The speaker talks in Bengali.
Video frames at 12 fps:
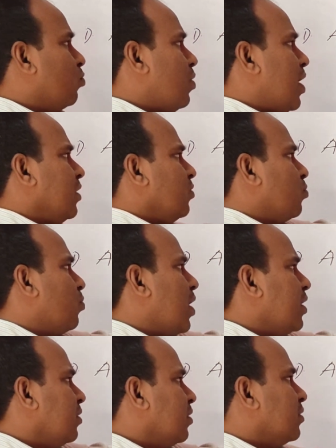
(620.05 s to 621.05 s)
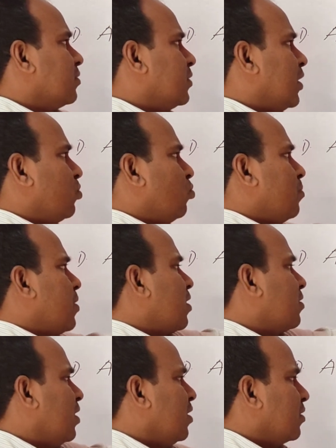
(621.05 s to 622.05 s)
ওয়াই ওয়াই জেড দুইবার
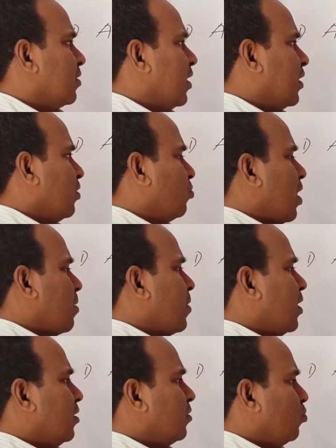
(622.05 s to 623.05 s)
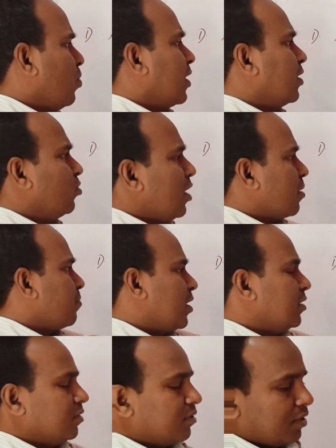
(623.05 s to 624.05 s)
আছে জেড কিন্তু একবারে নিছি ওয়াই কিন্তু
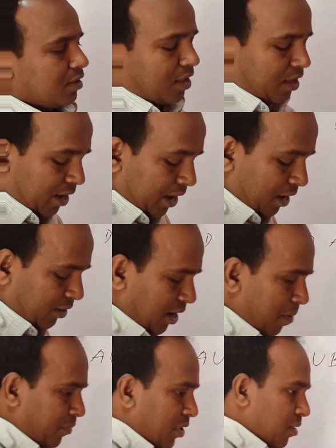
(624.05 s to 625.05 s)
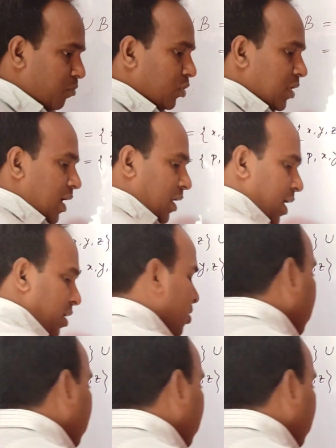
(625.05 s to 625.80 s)
একবারে নিছি এইটা আপনারা মনে রাখলে